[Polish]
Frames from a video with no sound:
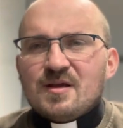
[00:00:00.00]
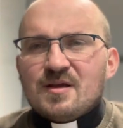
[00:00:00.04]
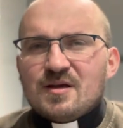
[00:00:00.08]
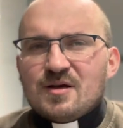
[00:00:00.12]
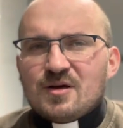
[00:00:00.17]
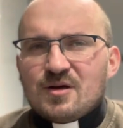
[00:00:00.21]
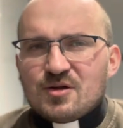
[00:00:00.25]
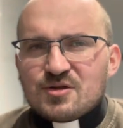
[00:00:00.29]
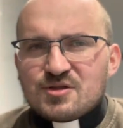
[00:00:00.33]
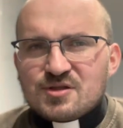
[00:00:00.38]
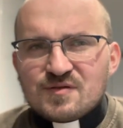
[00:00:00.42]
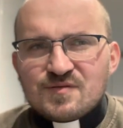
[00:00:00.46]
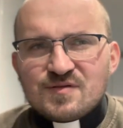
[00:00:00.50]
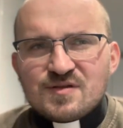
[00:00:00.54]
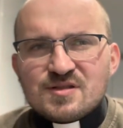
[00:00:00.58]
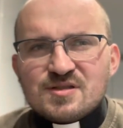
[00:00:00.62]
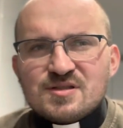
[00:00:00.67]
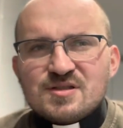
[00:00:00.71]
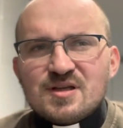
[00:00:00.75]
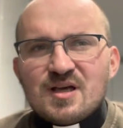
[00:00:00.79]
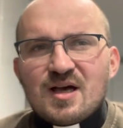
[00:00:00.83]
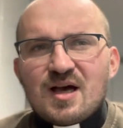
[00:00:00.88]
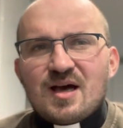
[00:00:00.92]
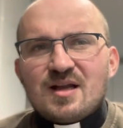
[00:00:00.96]

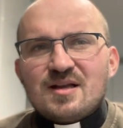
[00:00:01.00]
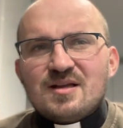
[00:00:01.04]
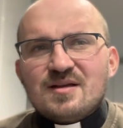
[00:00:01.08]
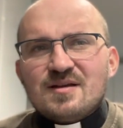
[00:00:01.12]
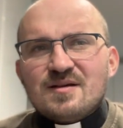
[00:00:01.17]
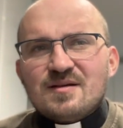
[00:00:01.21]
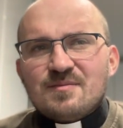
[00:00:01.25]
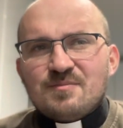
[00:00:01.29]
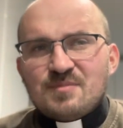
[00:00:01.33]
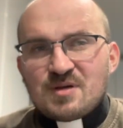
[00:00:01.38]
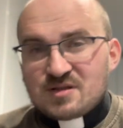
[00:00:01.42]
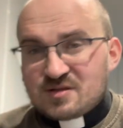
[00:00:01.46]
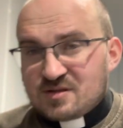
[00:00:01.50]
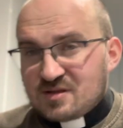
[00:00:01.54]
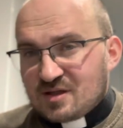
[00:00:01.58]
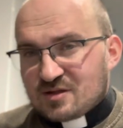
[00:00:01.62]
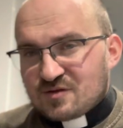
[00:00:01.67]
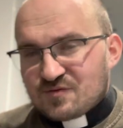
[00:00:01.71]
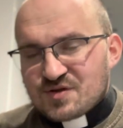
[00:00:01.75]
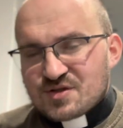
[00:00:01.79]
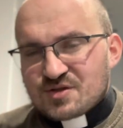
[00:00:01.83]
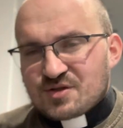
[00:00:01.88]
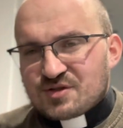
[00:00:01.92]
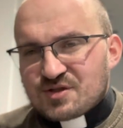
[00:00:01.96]
oczywiście, ale mieć na
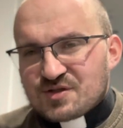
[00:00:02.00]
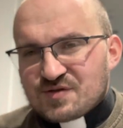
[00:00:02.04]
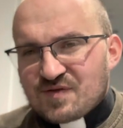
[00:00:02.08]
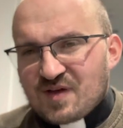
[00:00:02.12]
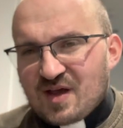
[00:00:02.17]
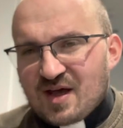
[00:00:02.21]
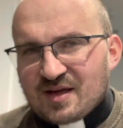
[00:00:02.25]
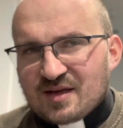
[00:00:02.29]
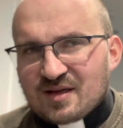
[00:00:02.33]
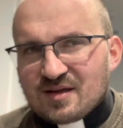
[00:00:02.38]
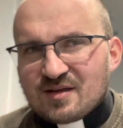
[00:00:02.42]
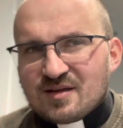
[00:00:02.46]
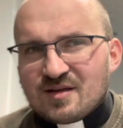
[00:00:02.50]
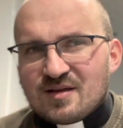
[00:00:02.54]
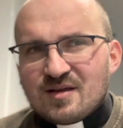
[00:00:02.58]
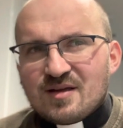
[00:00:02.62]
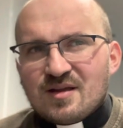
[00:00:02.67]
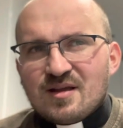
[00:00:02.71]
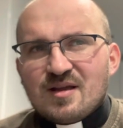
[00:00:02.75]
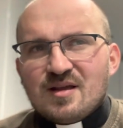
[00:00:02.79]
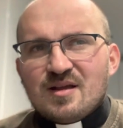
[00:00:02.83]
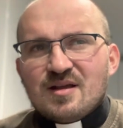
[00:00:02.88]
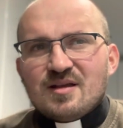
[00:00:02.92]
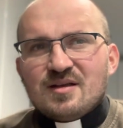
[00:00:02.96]
to wszystko też wiarę
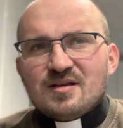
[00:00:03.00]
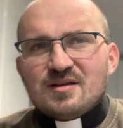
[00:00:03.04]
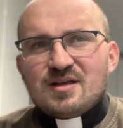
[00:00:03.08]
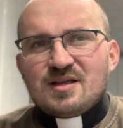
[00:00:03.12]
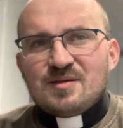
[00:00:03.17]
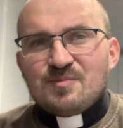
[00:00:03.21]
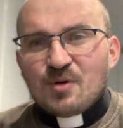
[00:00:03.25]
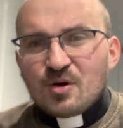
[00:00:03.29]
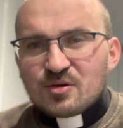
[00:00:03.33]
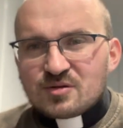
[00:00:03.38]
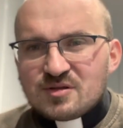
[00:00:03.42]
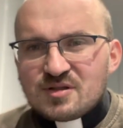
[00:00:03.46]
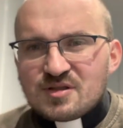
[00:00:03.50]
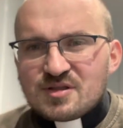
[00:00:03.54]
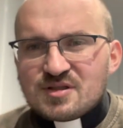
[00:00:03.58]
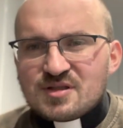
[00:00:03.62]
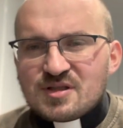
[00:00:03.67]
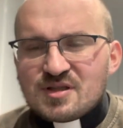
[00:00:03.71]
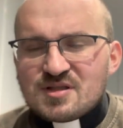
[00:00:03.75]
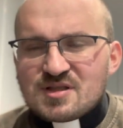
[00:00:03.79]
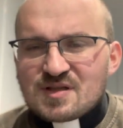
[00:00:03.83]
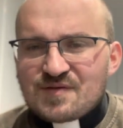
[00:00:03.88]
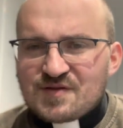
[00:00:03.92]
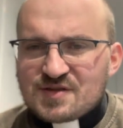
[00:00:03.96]
i modlić
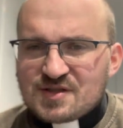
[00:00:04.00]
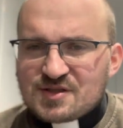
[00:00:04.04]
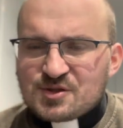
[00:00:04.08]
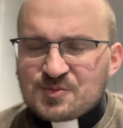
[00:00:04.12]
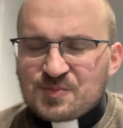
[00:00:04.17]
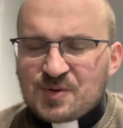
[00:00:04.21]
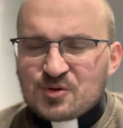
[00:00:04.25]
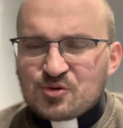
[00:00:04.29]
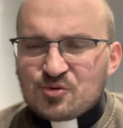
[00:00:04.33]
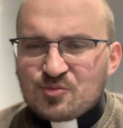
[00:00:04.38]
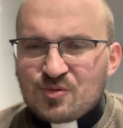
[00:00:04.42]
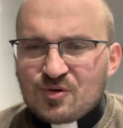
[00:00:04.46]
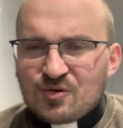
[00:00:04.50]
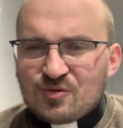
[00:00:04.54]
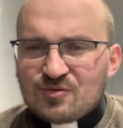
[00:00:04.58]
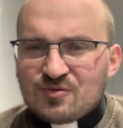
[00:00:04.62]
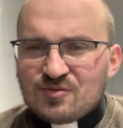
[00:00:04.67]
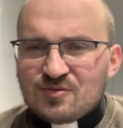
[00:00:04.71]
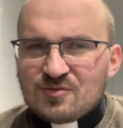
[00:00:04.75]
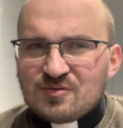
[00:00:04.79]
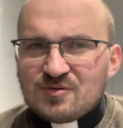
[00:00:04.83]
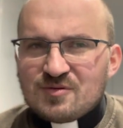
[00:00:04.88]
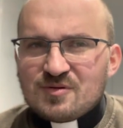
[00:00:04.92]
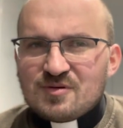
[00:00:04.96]
się i zawierzać Panu
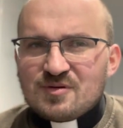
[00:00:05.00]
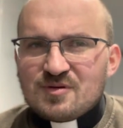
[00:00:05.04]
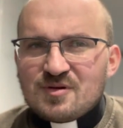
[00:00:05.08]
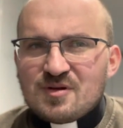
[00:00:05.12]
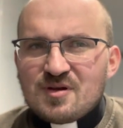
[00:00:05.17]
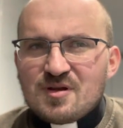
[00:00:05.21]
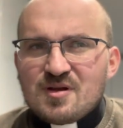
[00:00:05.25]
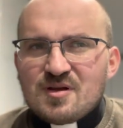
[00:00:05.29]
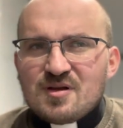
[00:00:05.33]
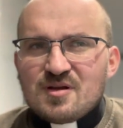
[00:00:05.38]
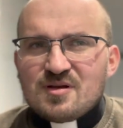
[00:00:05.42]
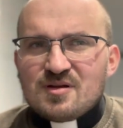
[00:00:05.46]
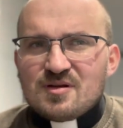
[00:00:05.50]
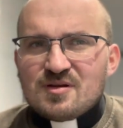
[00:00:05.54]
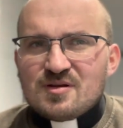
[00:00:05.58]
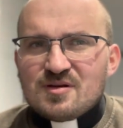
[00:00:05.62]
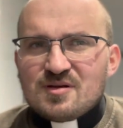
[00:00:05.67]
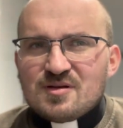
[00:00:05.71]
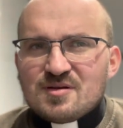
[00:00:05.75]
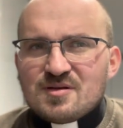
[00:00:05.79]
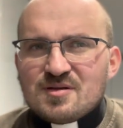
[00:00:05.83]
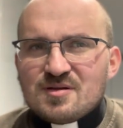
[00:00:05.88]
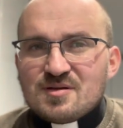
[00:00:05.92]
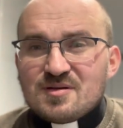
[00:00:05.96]
Bogu.
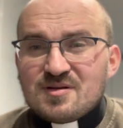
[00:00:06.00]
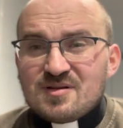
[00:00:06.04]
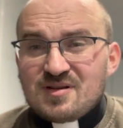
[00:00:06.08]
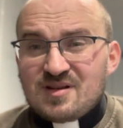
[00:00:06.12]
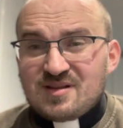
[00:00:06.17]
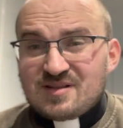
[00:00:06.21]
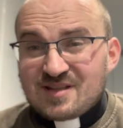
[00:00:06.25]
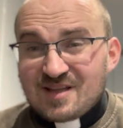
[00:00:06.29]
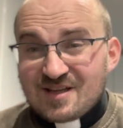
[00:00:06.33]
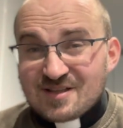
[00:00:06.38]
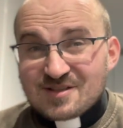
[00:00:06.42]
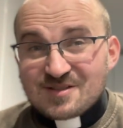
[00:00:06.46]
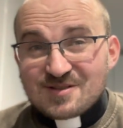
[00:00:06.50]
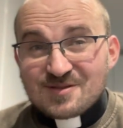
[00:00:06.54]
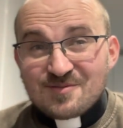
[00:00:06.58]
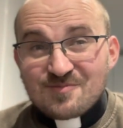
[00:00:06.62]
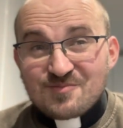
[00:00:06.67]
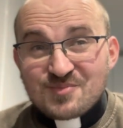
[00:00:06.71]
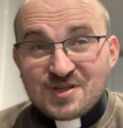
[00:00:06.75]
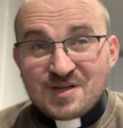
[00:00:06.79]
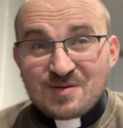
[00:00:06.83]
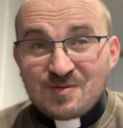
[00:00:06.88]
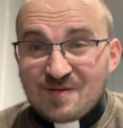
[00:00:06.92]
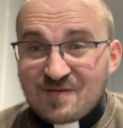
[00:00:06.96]
Yy, I też
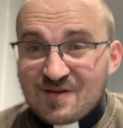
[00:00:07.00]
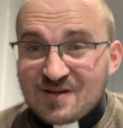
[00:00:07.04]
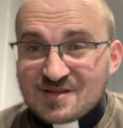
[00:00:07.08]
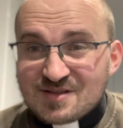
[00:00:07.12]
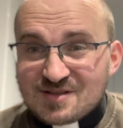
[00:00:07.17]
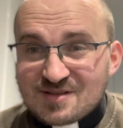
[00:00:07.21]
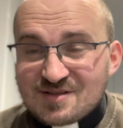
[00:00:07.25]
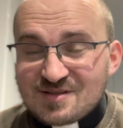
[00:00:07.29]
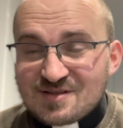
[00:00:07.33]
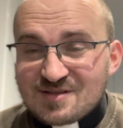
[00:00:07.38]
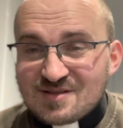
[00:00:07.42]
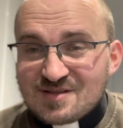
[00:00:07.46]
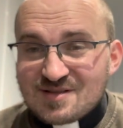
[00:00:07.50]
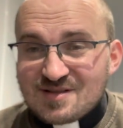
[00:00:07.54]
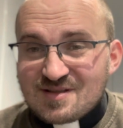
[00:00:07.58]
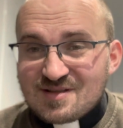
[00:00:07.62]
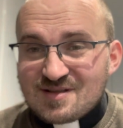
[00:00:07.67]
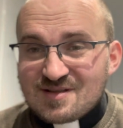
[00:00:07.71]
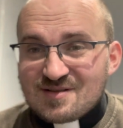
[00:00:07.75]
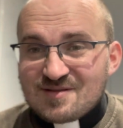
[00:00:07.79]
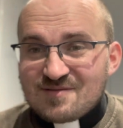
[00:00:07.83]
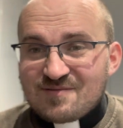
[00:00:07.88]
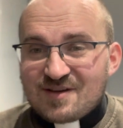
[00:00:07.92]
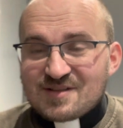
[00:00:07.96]
przyjmować
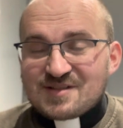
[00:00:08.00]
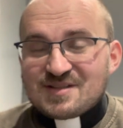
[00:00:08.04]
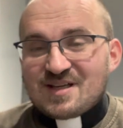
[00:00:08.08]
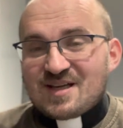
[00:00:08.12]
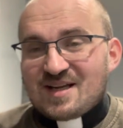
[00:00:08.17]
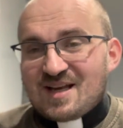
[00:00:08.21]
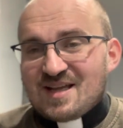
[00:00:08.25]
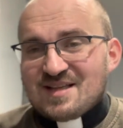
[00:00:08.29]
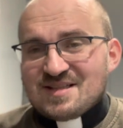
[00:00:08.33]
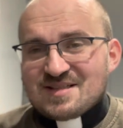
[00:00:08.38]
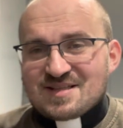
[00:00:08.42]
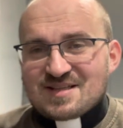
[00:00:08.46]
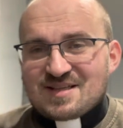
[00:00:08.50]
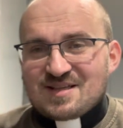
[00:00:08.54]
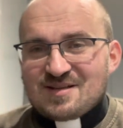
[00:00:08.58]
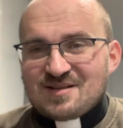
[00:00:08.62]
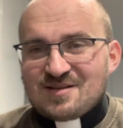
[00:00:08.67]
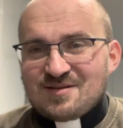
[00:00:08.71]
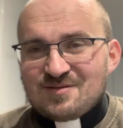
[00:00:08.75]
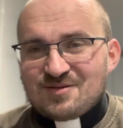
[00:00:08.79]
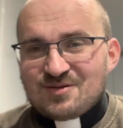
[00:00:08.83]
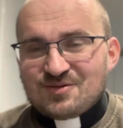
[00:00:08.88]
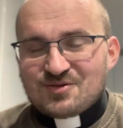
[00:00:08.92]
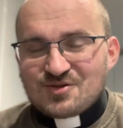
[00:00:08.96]
yy, właśnie
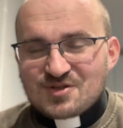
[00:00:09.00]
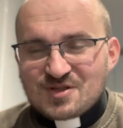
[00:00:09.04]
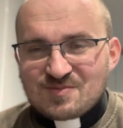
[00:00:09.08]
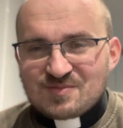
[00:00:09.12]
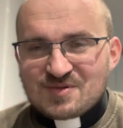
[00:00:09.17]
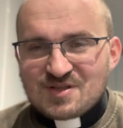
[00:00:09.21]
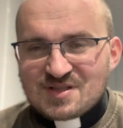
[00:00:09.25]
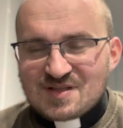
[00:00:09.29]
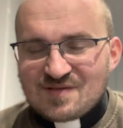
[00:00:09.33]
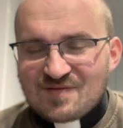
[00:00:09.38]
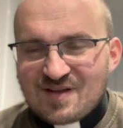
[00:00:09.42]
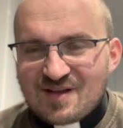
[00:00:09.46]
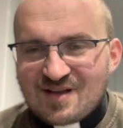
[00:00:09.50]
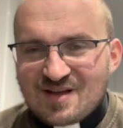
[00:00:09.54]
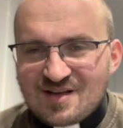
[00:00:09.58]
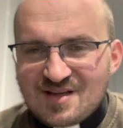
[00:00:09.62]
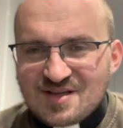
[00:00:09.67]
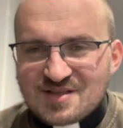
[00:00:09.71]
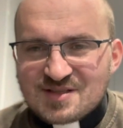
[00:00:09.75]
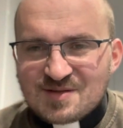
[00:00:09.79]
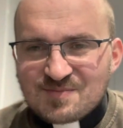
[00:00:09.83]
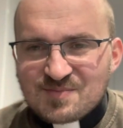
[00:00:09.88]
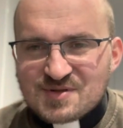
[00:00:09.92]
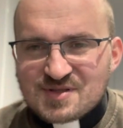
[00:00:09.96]
klęski. To, to są też
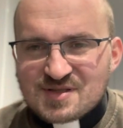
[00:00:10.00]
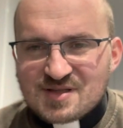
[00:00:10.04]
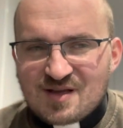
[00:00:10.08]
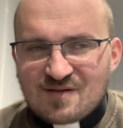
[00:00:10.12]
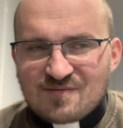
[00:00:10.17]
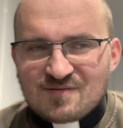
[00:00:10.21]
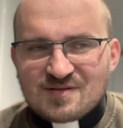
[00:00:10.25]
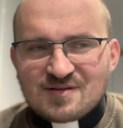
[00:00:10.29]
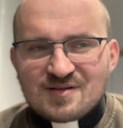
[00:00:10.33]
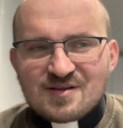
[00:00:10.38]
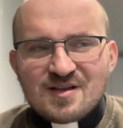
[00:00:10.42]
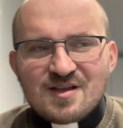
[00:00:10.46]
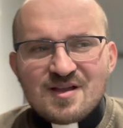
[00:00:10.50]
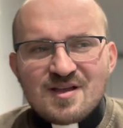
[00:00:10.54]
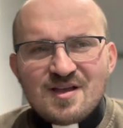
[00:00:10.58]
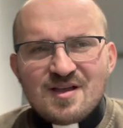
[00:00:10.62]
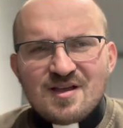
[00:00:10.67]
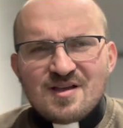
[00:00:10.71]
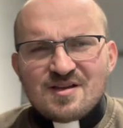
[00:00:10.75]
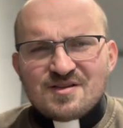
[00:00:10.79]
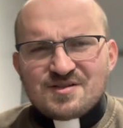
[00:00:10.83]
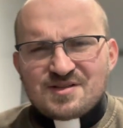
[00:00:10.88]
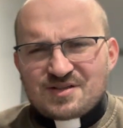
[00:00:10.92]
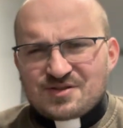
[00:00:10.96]
ewangeliczne postawy,
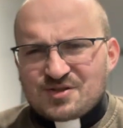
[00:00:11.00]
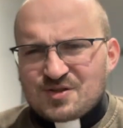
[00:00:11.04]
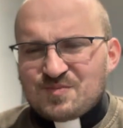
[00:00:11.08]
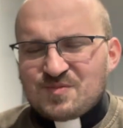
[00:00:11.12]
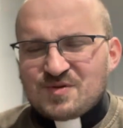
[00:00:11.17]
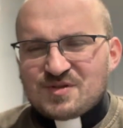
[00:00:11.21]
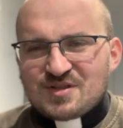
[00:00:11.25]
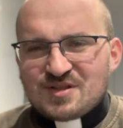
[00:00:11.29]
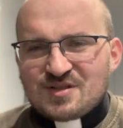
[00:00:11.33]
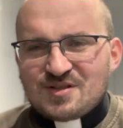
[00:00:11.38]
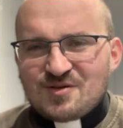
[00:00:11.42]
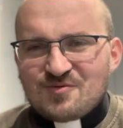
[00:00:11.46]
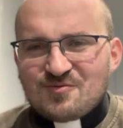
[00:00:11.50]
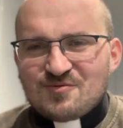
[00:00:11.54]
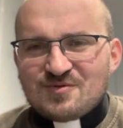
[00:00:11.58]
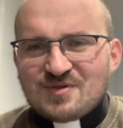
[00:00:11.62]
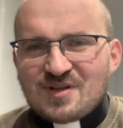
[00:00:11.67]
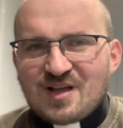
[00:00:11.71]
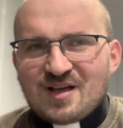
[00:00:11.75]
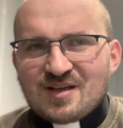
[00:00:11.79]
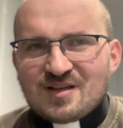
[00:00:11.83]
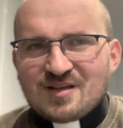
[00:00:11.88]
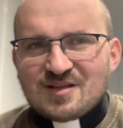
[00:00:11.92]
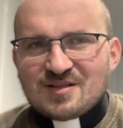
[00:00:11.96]
że ktoś mi się nie
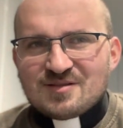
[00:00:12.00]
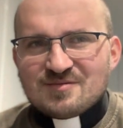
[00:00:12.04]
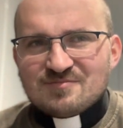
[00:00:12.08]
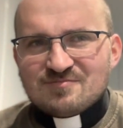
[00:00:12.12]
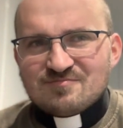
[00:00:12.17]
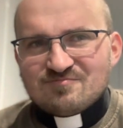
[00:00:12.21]
udaje,